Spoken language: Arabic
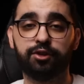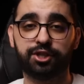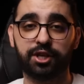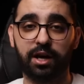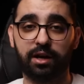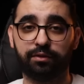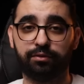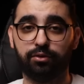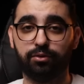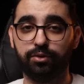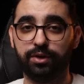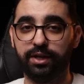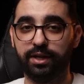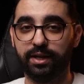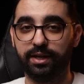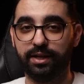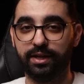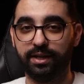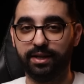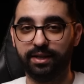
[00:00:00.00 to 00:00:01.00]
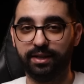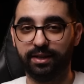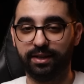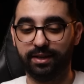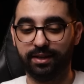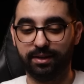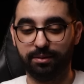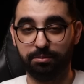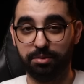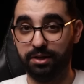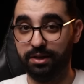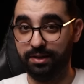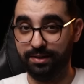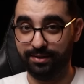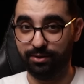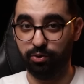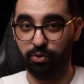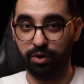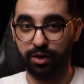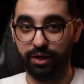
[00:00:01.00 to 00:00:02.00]
فاش عرفوني انايا باللي
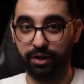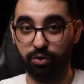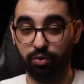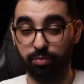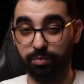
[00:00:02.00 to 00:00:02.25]
زهري